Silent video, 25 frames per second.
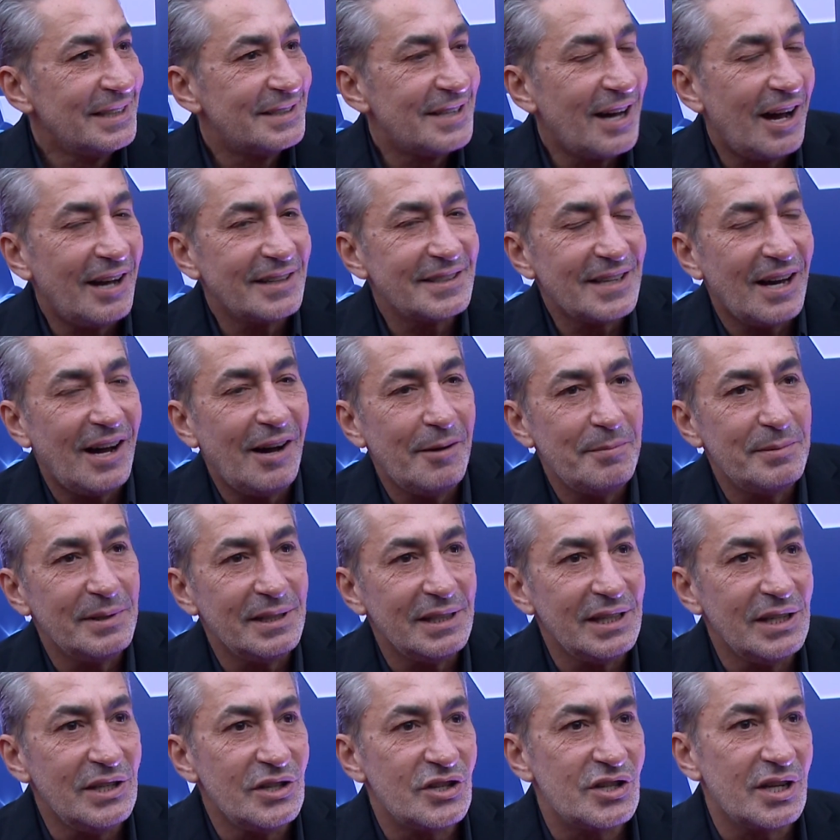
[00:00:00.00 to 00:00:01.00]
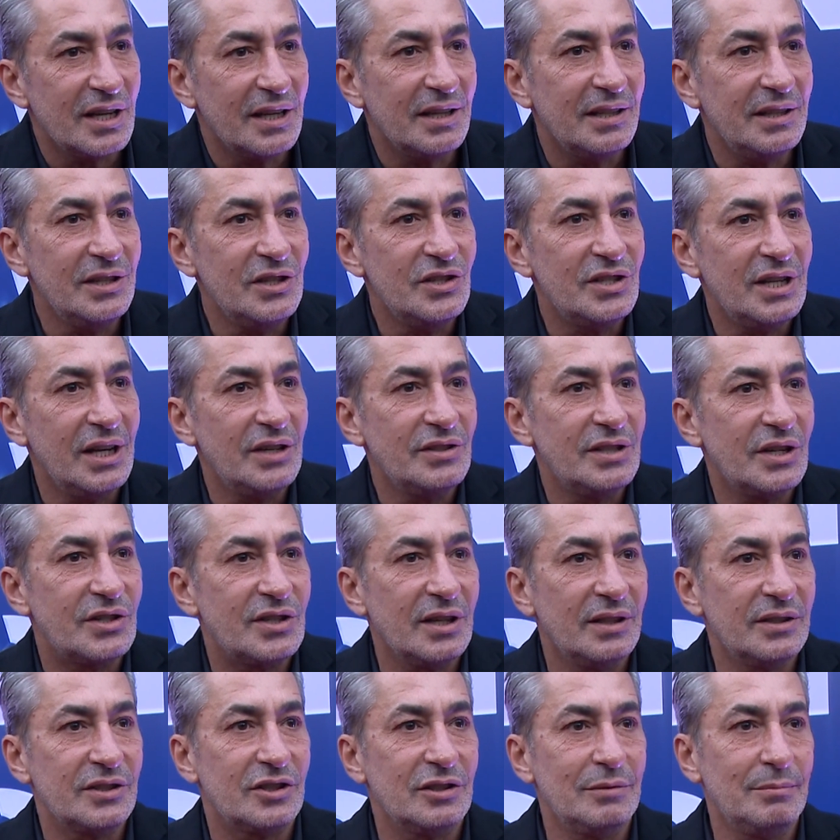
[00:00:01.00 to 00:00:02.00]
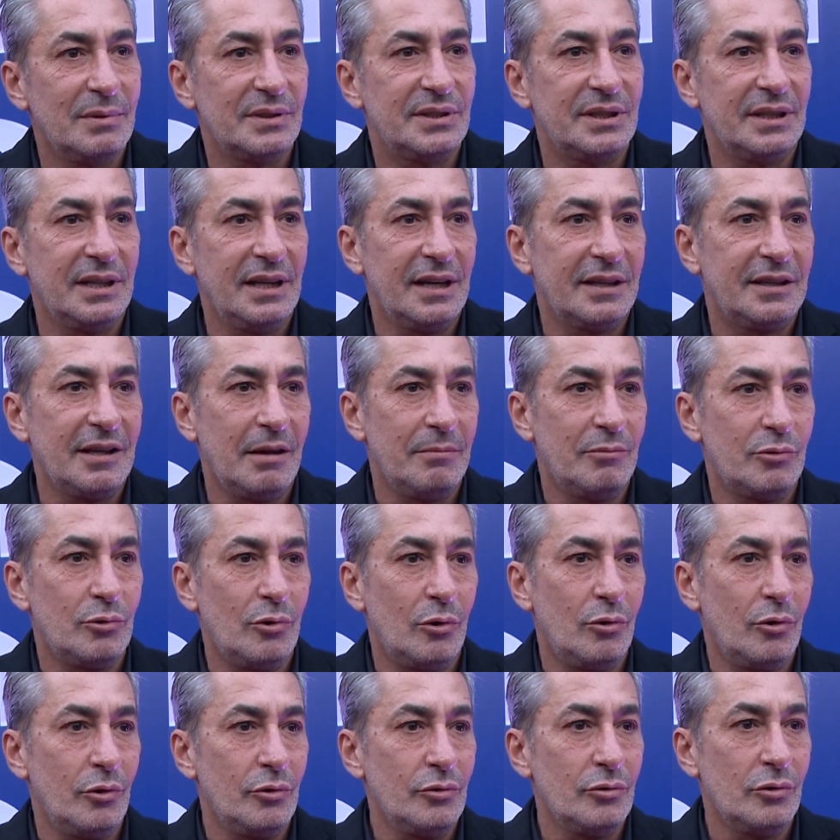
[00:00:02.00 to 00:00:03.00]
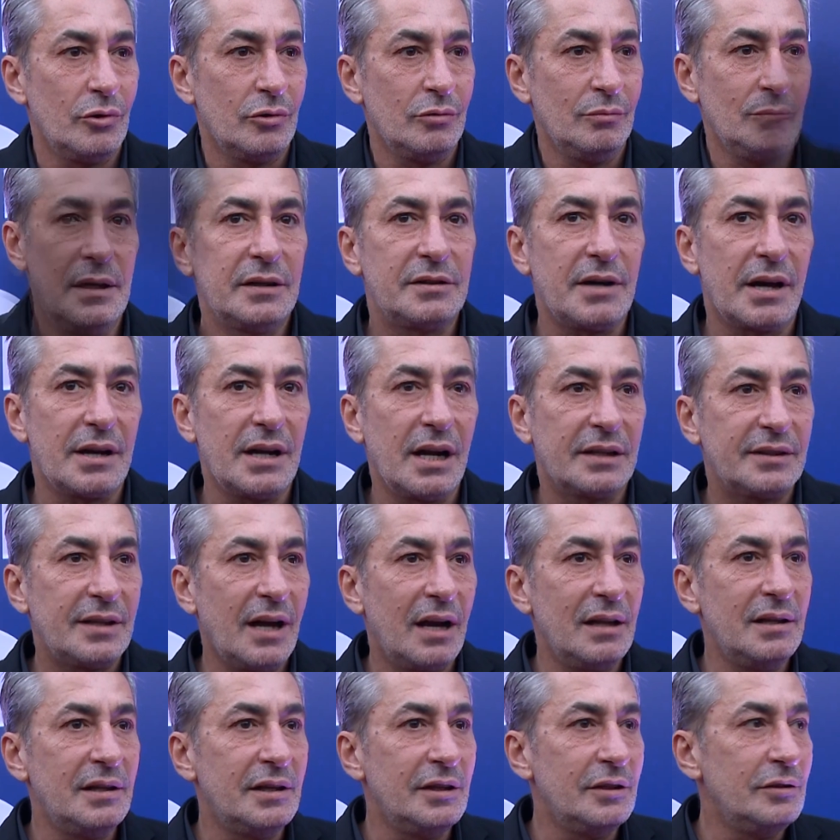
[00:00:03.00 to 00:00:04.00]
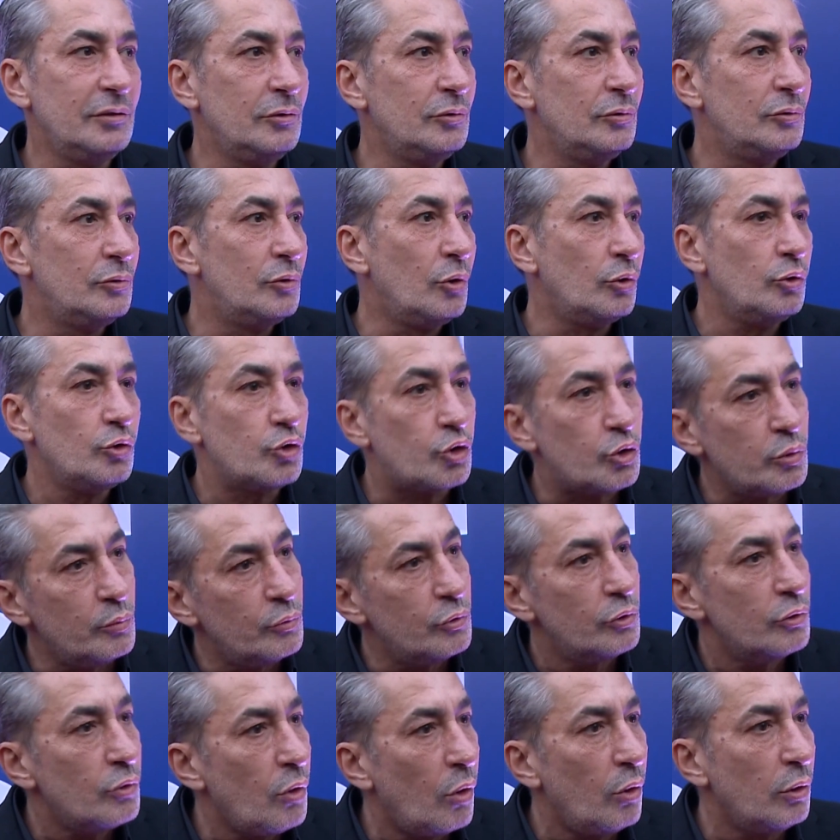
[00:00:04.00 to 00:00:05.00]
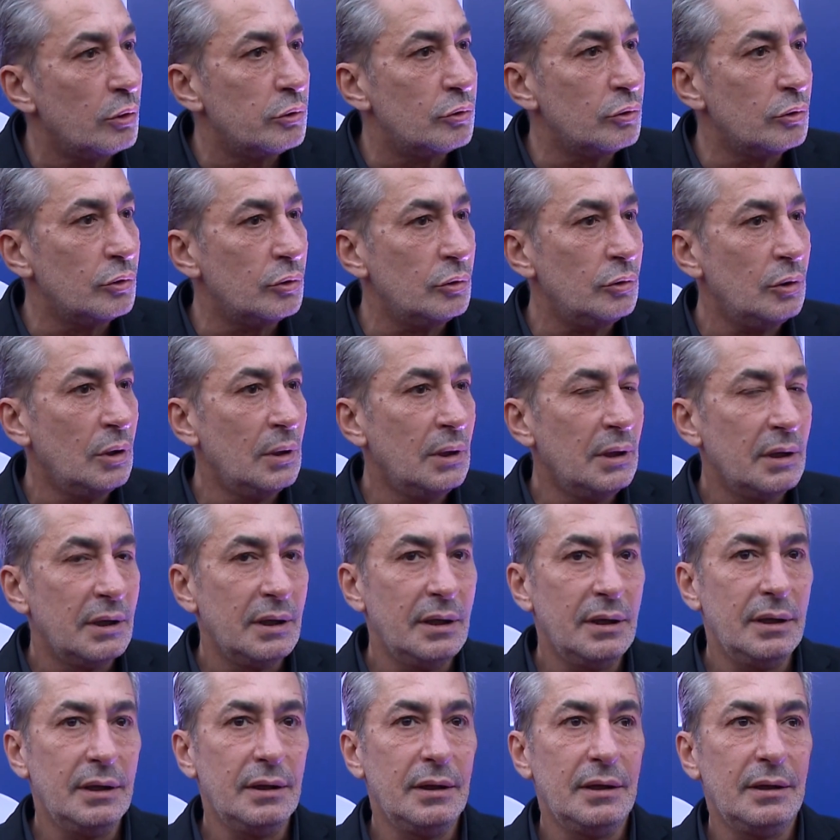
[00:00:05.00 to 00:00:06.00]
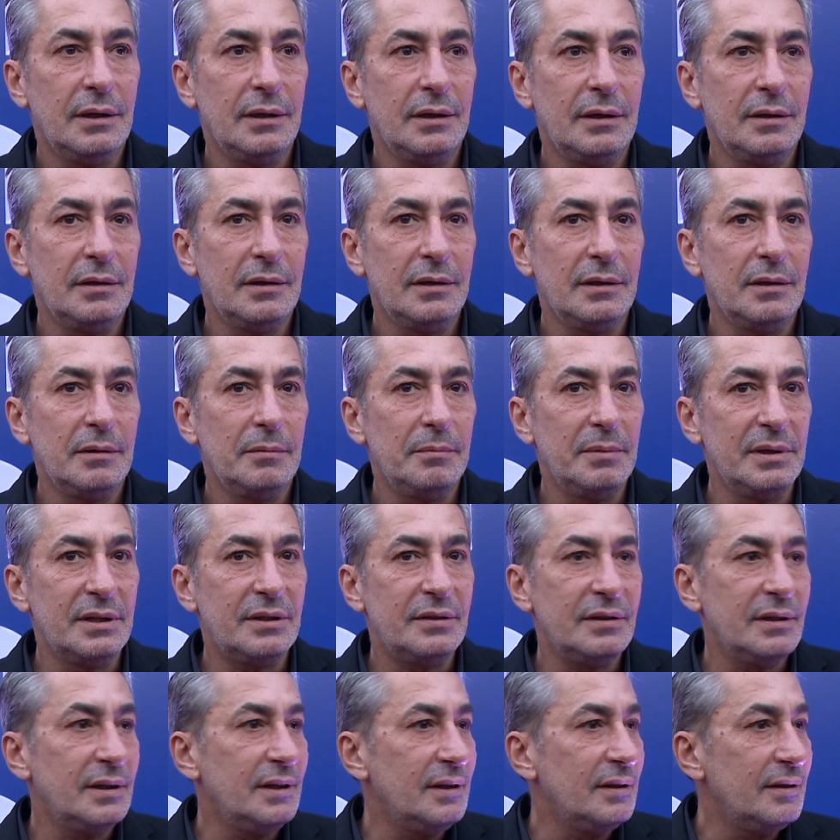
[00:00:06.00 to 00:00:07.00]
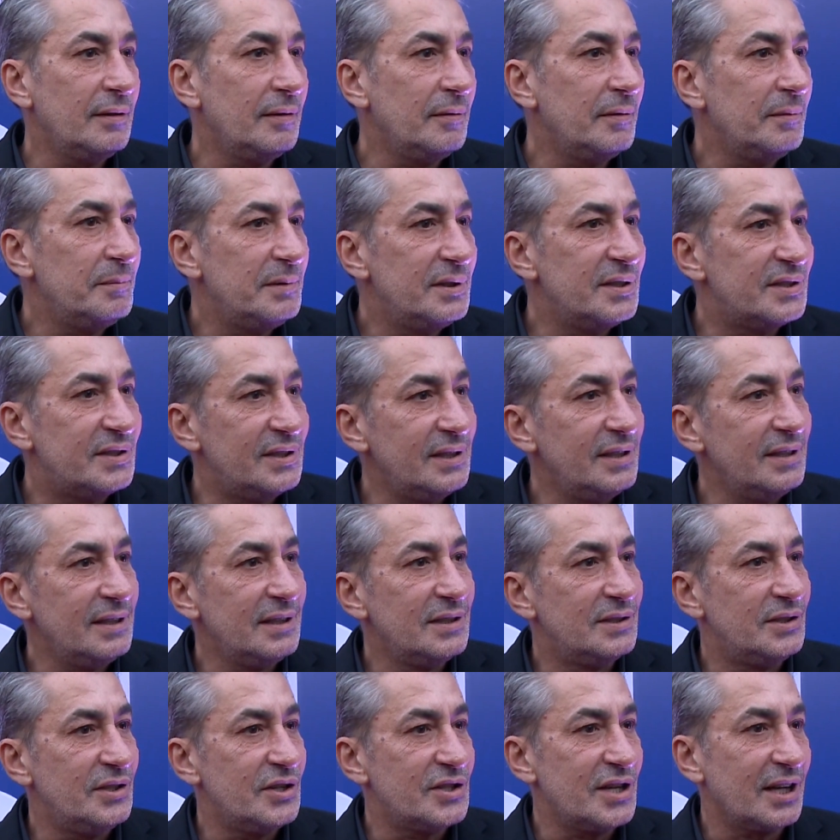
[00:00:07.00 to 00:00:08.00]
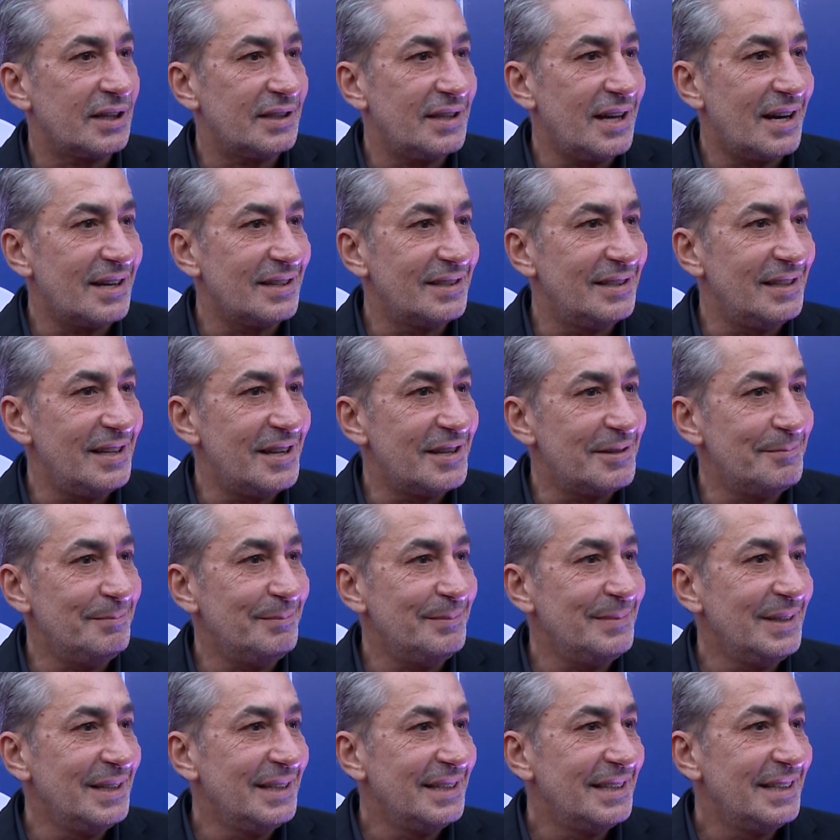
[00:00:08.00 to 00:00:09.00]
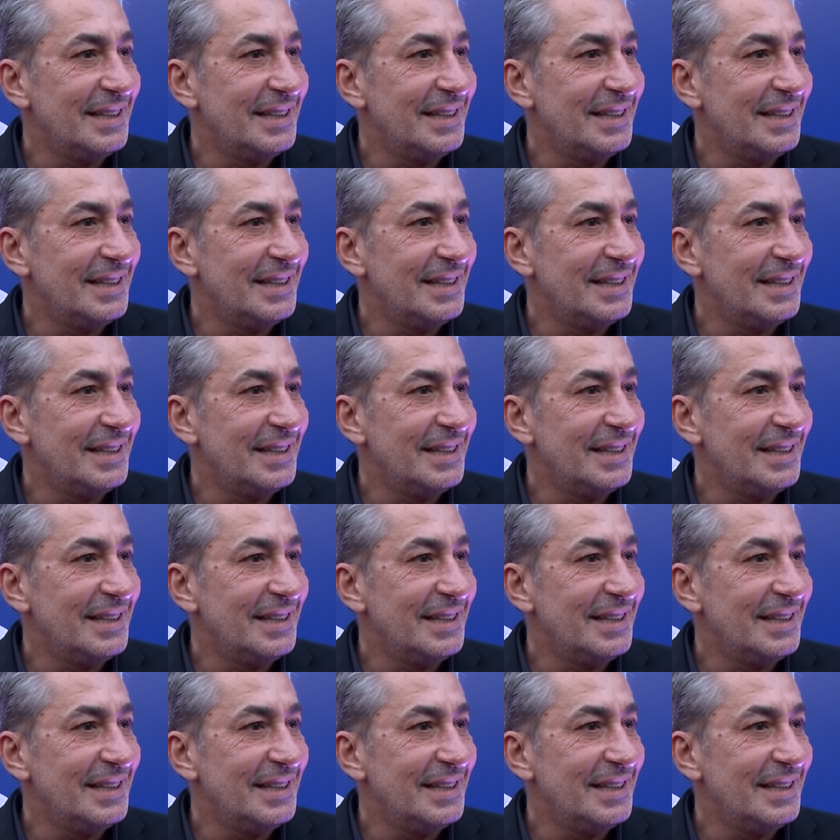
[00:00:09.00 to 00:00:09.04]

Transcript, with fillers: Daha daha bir ince ince ince çalışılması gereken bir rol oynuyorum. Karakterlerin dönüşümünün olduğu e, bir e, dizi izleyecekler dilerim.